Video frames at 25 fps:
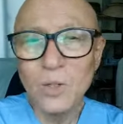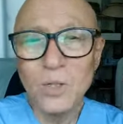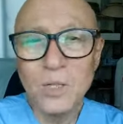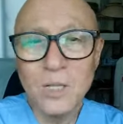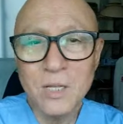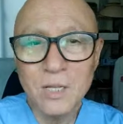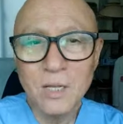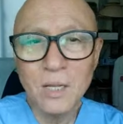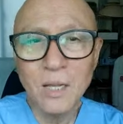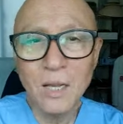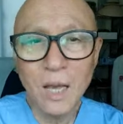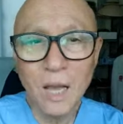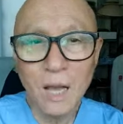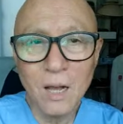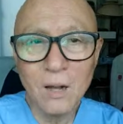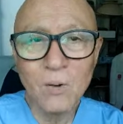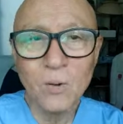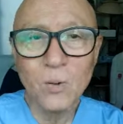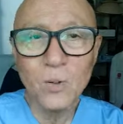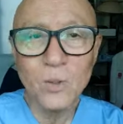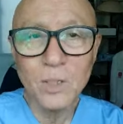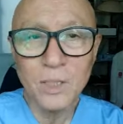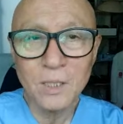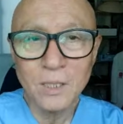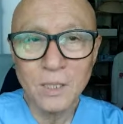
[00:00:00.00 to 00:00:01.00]
있는 게
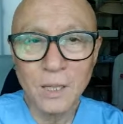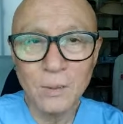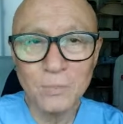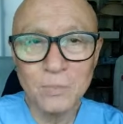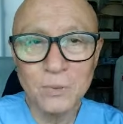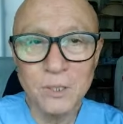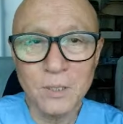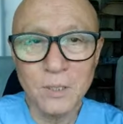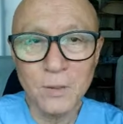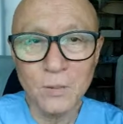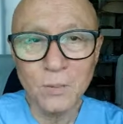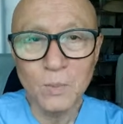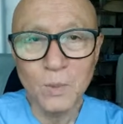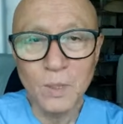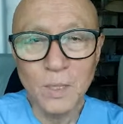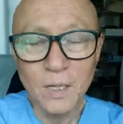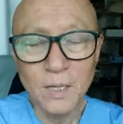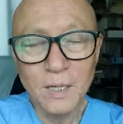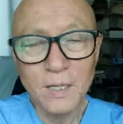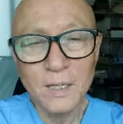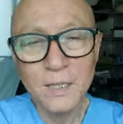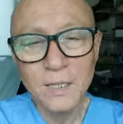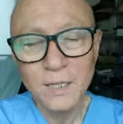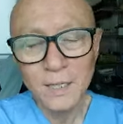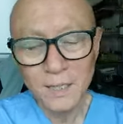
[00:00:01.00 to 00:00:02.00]
항공기 탑승입니다.
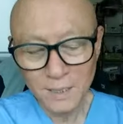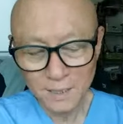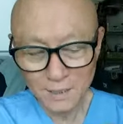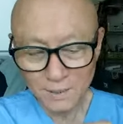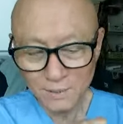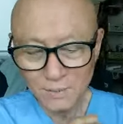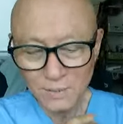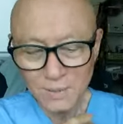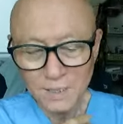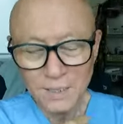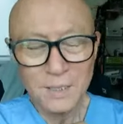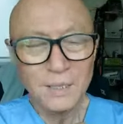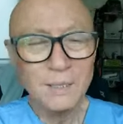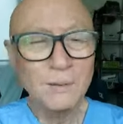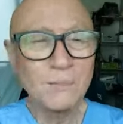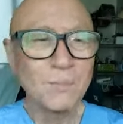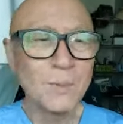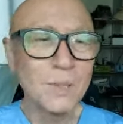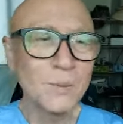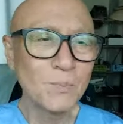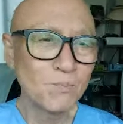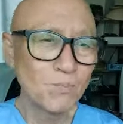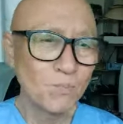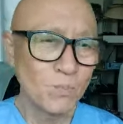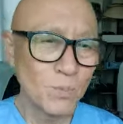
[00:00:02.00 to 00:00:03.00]
이
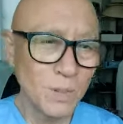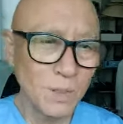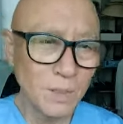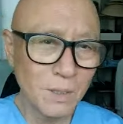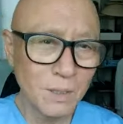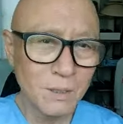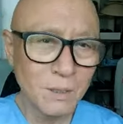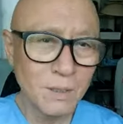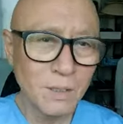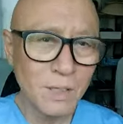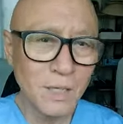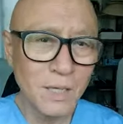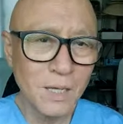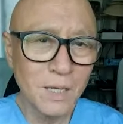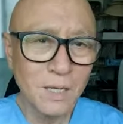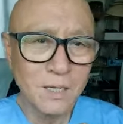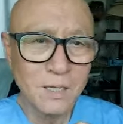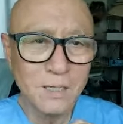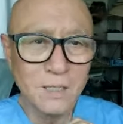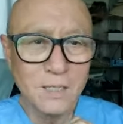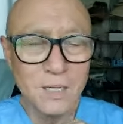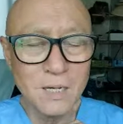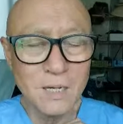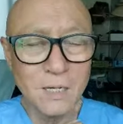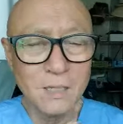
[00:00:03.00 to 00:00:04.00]
뭐 어렵게
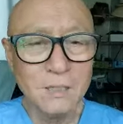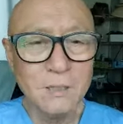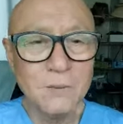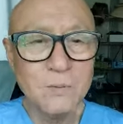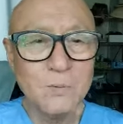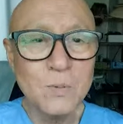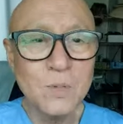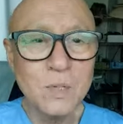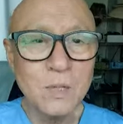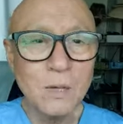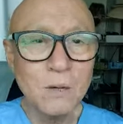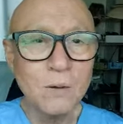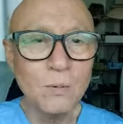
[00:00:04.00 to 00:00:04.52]
이야기하지 않겠습니다.